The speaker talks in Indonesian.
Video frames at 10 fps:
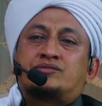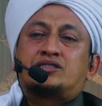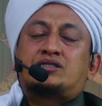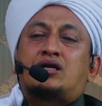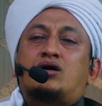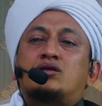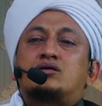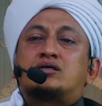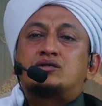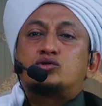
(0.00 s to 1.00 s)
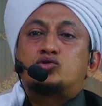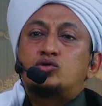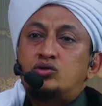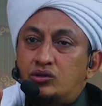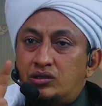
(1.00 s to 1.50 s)
setelah Allah dan
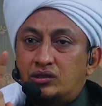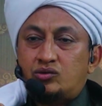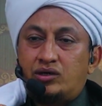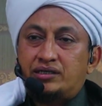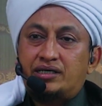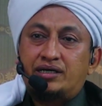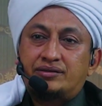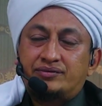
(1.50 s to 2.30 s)
Rasul orang tua anda.